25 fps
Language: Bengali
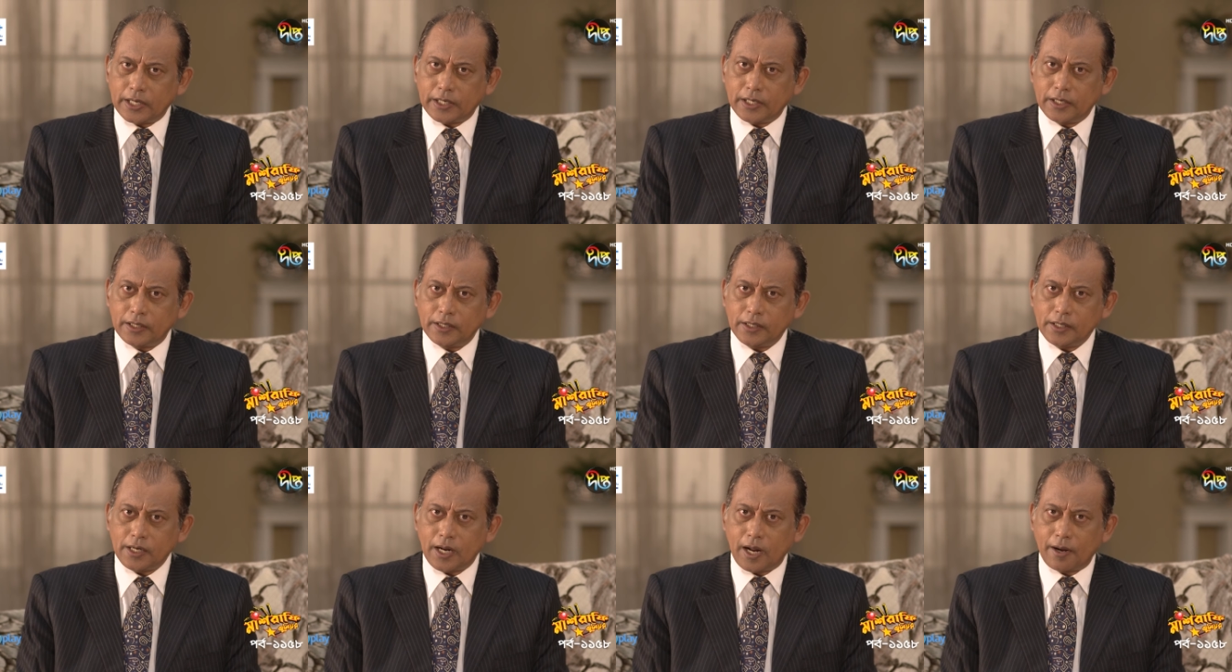
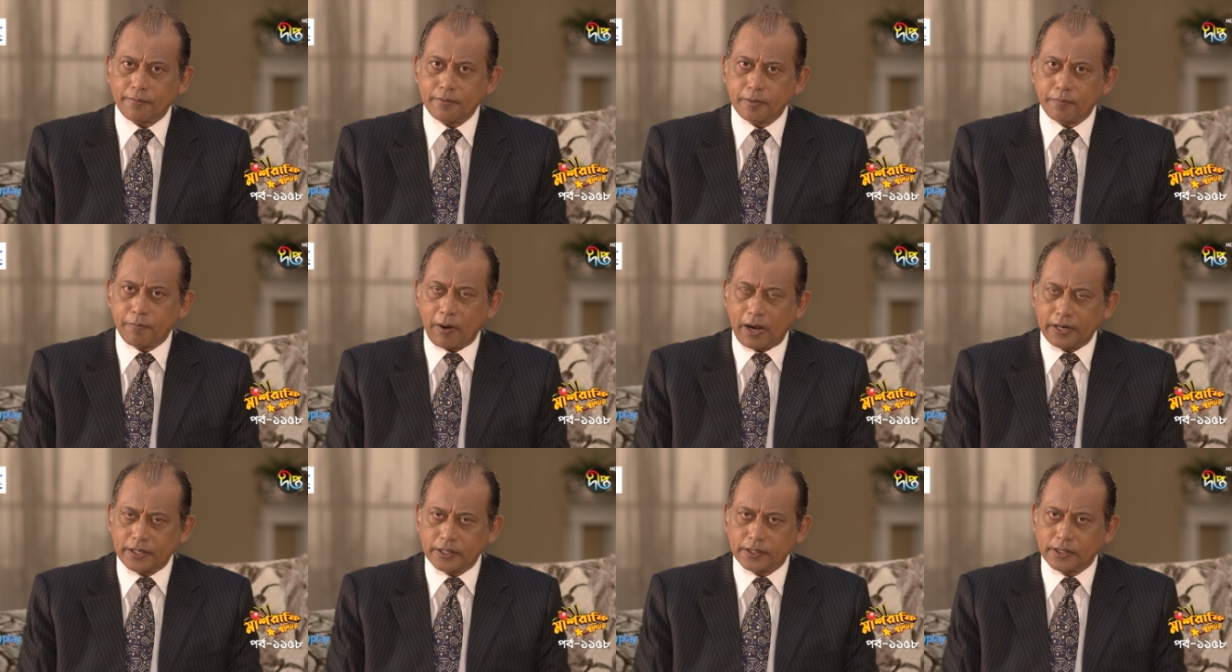দেখেন আমি
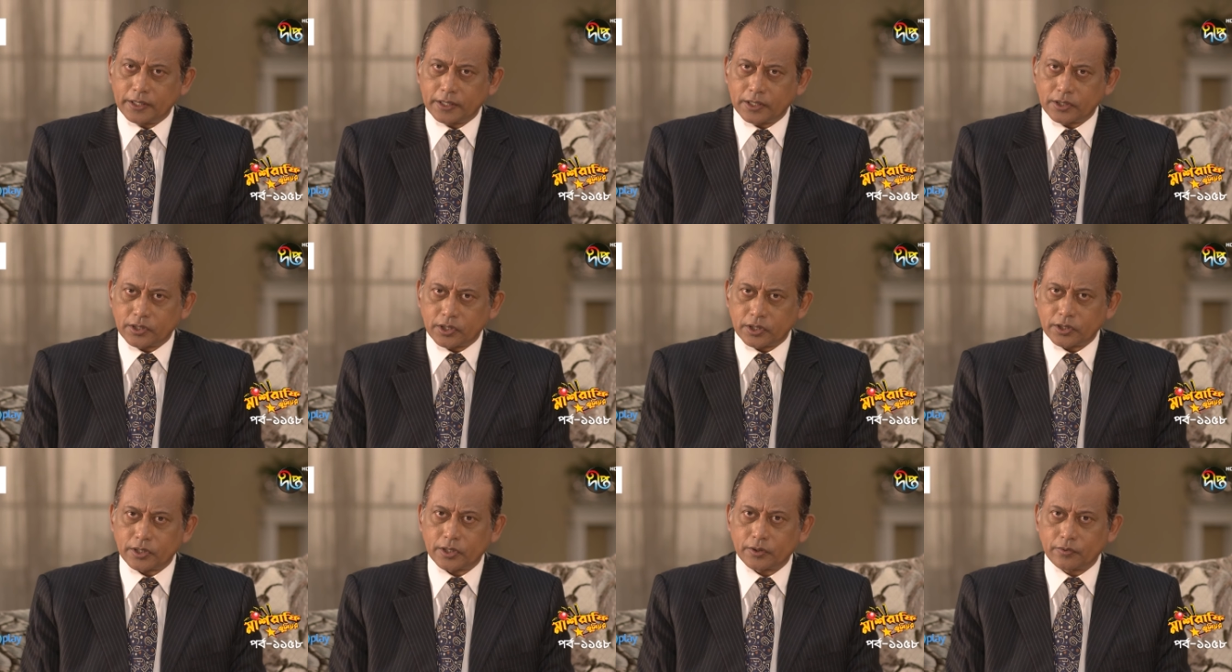বাইরে থেকে
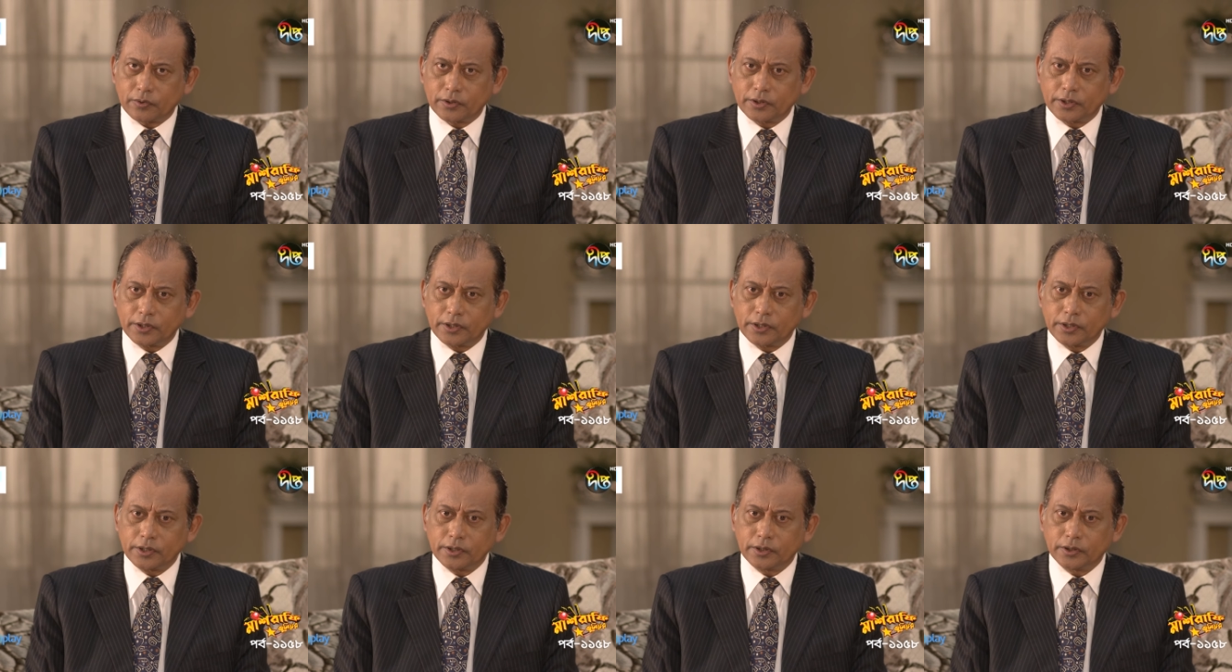চেষ্টা করে
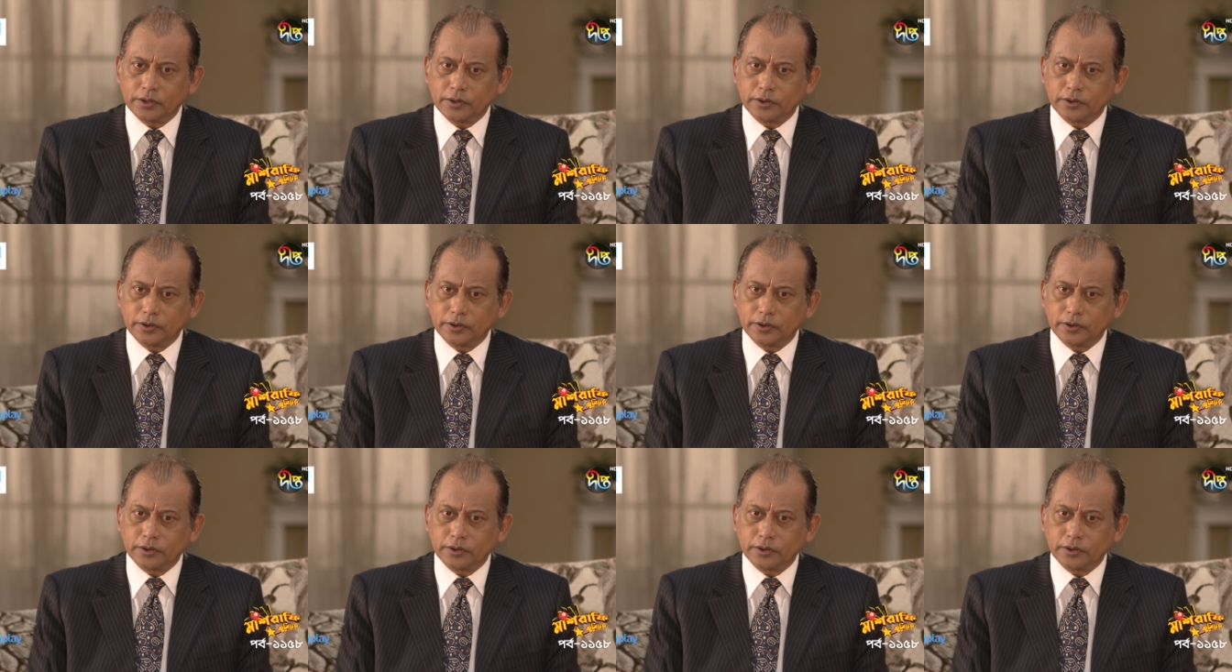দেখি